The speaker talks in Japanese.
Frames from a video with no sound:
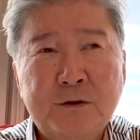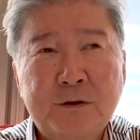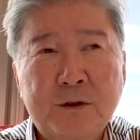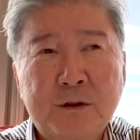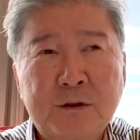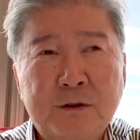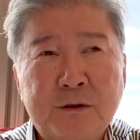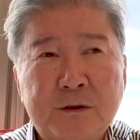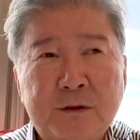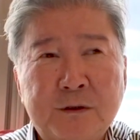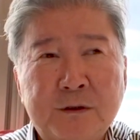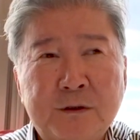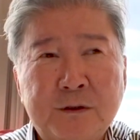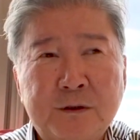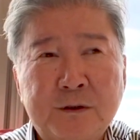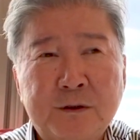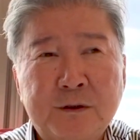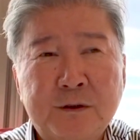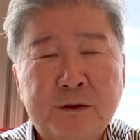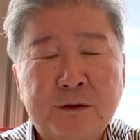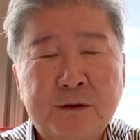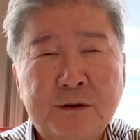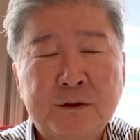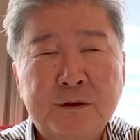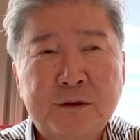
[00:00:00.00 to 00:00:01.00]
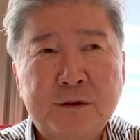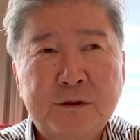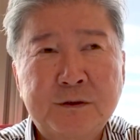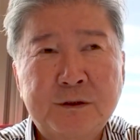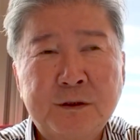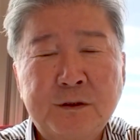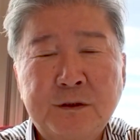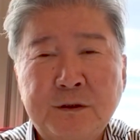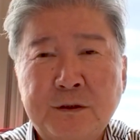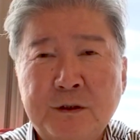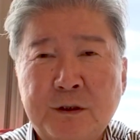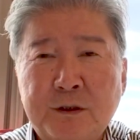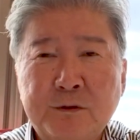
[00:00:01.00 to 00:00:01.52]
えー、
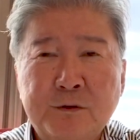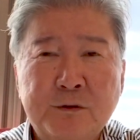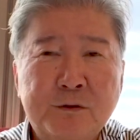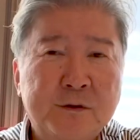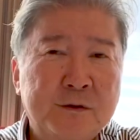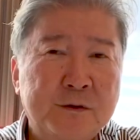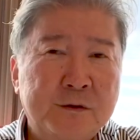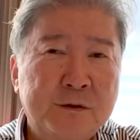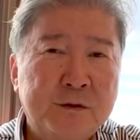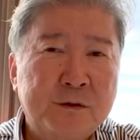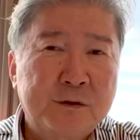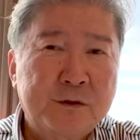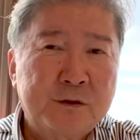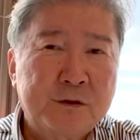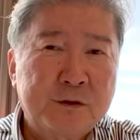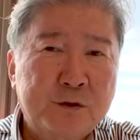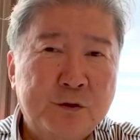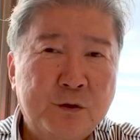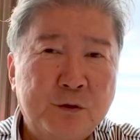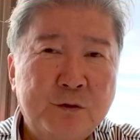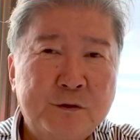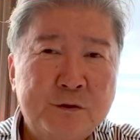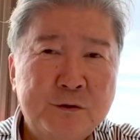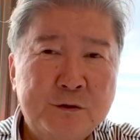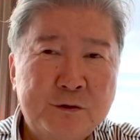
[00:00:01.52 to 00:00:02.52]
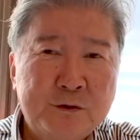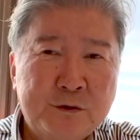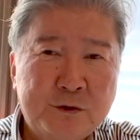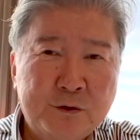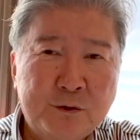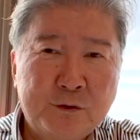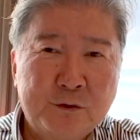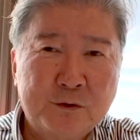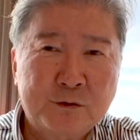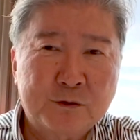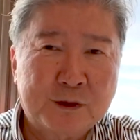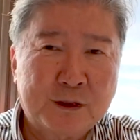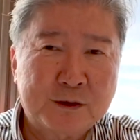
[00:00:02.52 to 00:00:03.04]
ぜひね、あの、教訓っていう
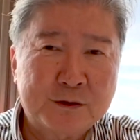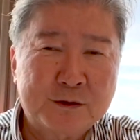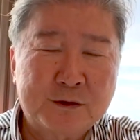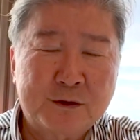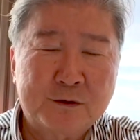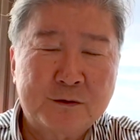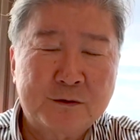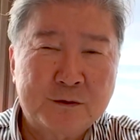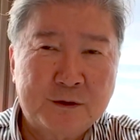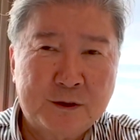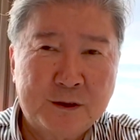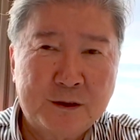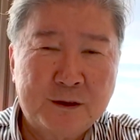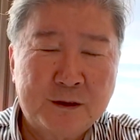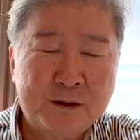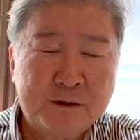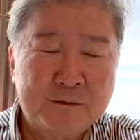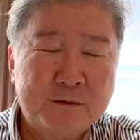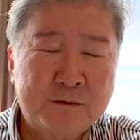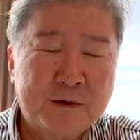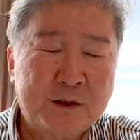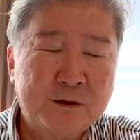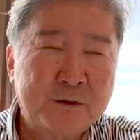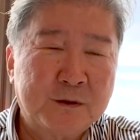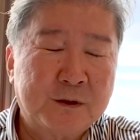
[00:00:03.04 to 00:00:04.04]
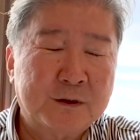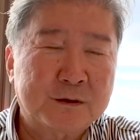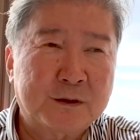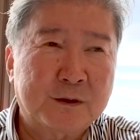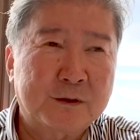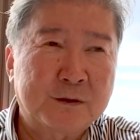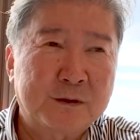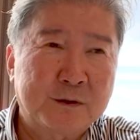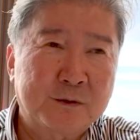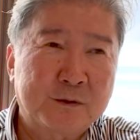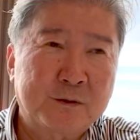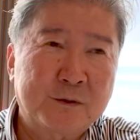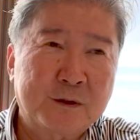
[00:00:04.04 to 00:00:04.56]
本を出してるんで、まあ、よかった
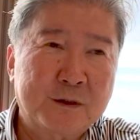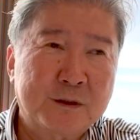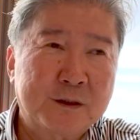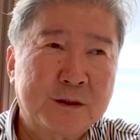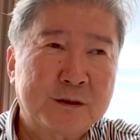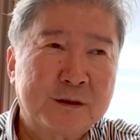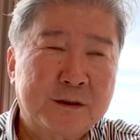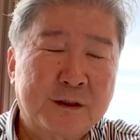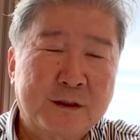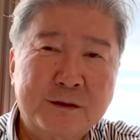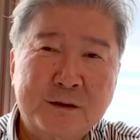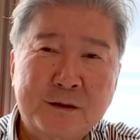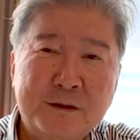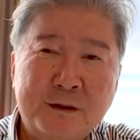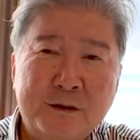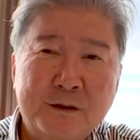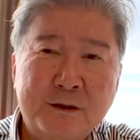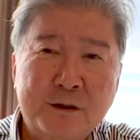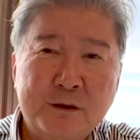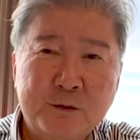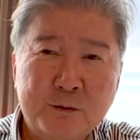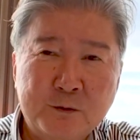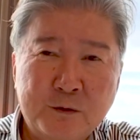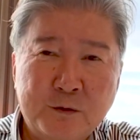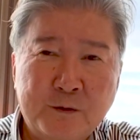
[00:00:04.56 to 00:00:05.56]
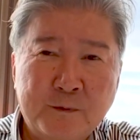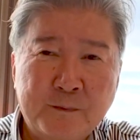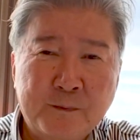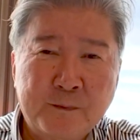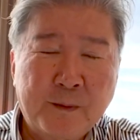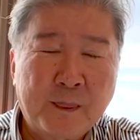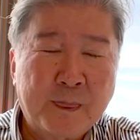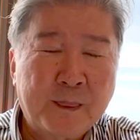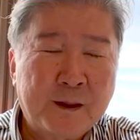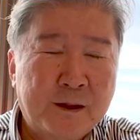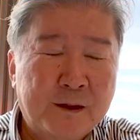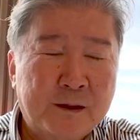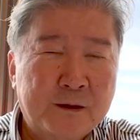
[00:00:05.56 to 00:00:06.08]
らね、ご覧になっていただきたいんだけども、
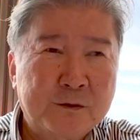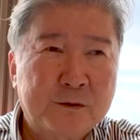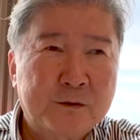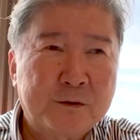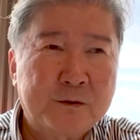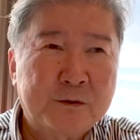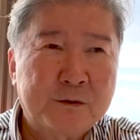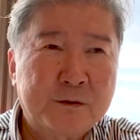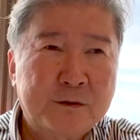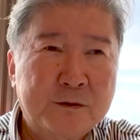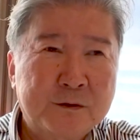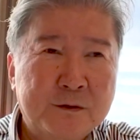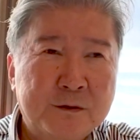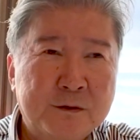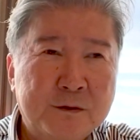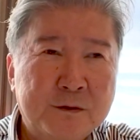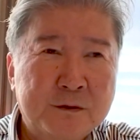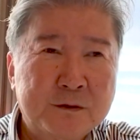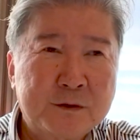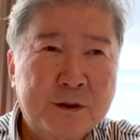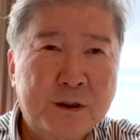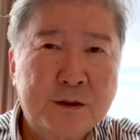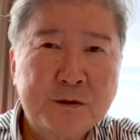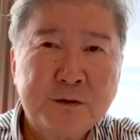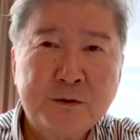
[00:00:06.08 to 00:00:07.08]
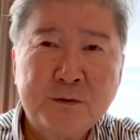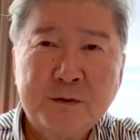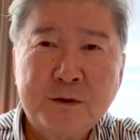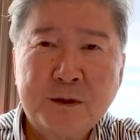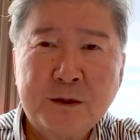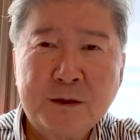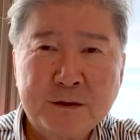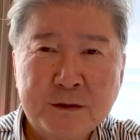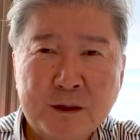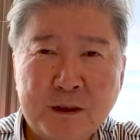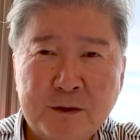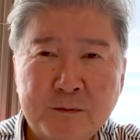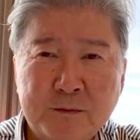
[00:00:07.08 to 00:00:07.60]
あの、最初か
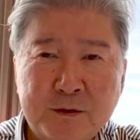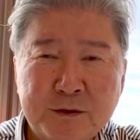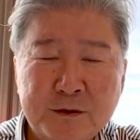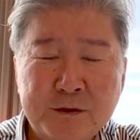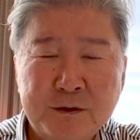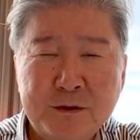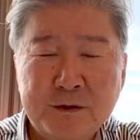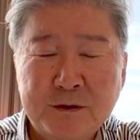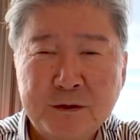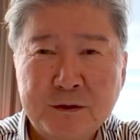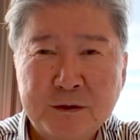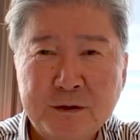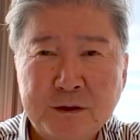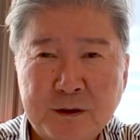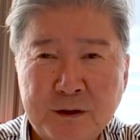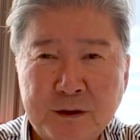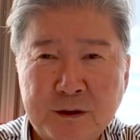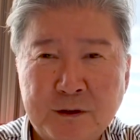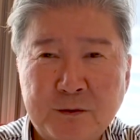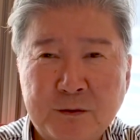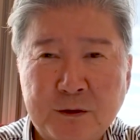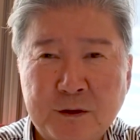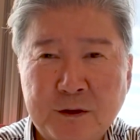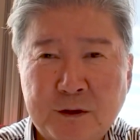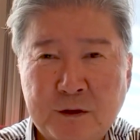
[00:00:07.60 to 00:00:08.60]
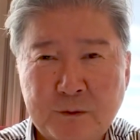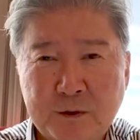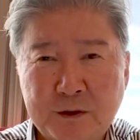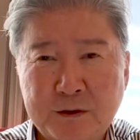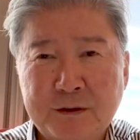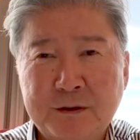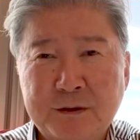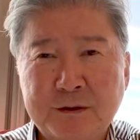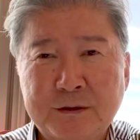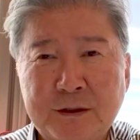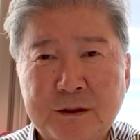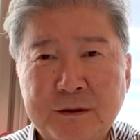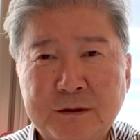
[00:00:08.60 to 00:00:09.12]
らさ、別にね、親からもらっ
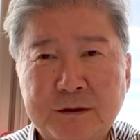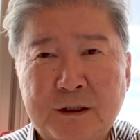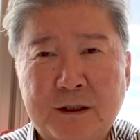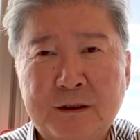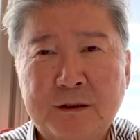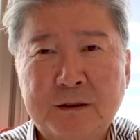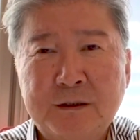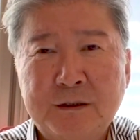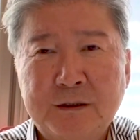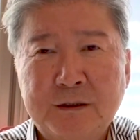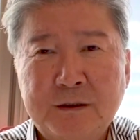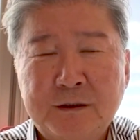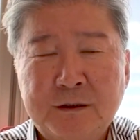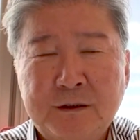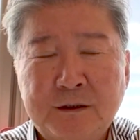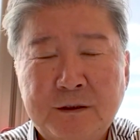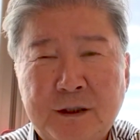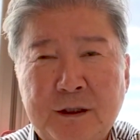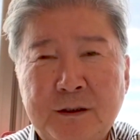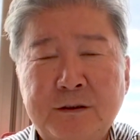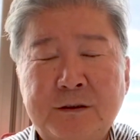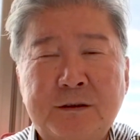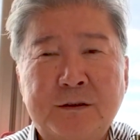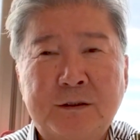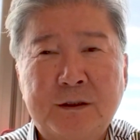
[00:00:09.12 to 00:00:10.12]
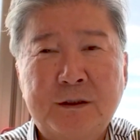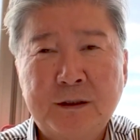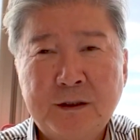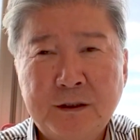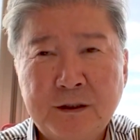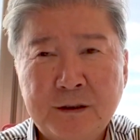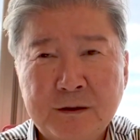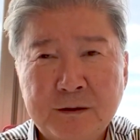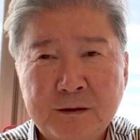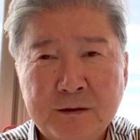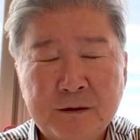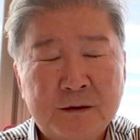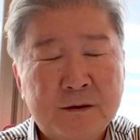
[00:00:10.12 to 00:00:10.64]
た財産ないし
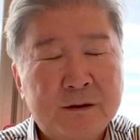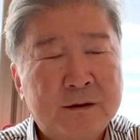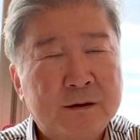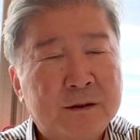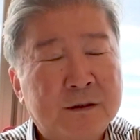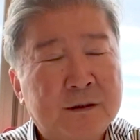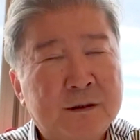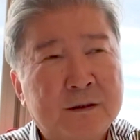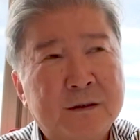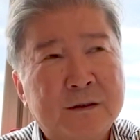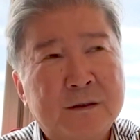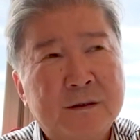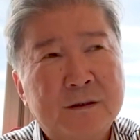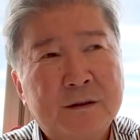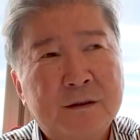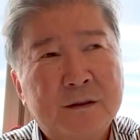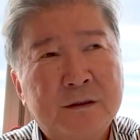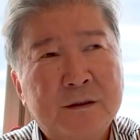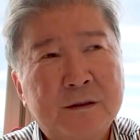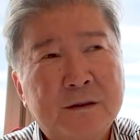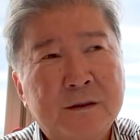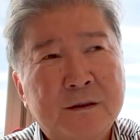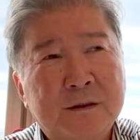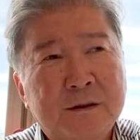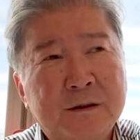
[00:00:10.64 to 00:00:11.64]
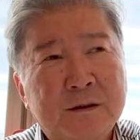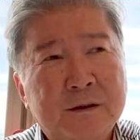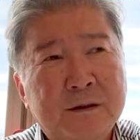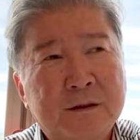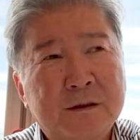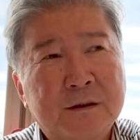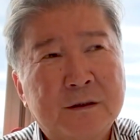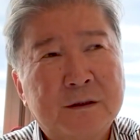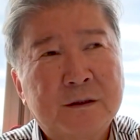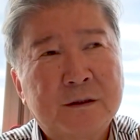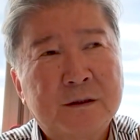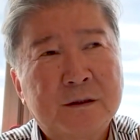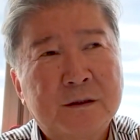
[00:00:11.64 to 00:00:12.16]
ね、
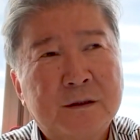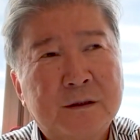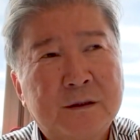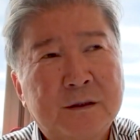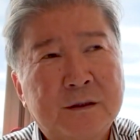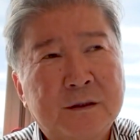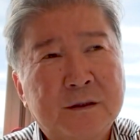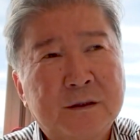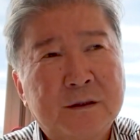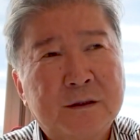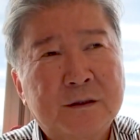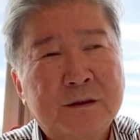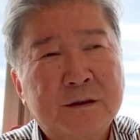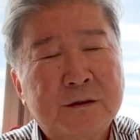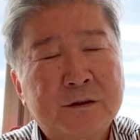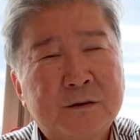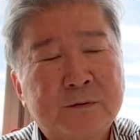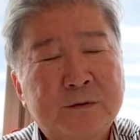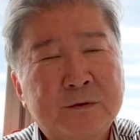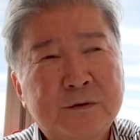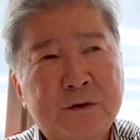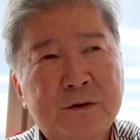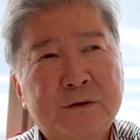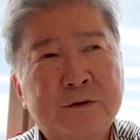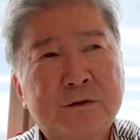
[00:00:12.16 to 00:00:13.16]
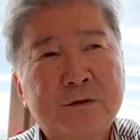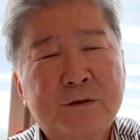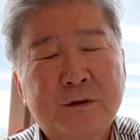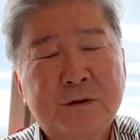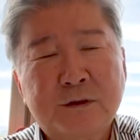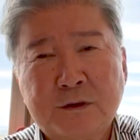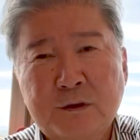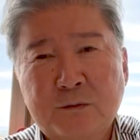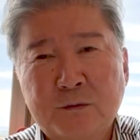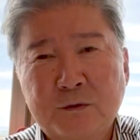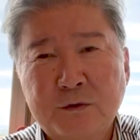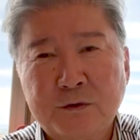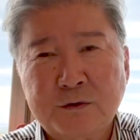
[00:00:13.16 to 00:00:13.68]
で、自分で作って
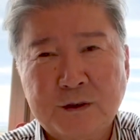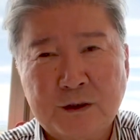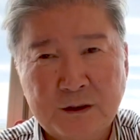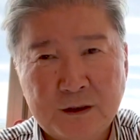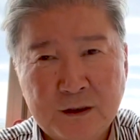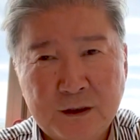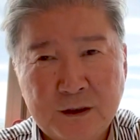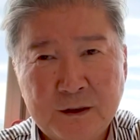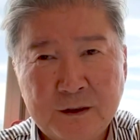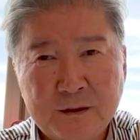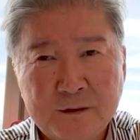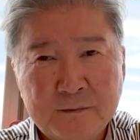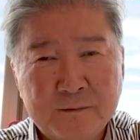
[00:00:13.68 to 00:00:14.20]
きたものじゃない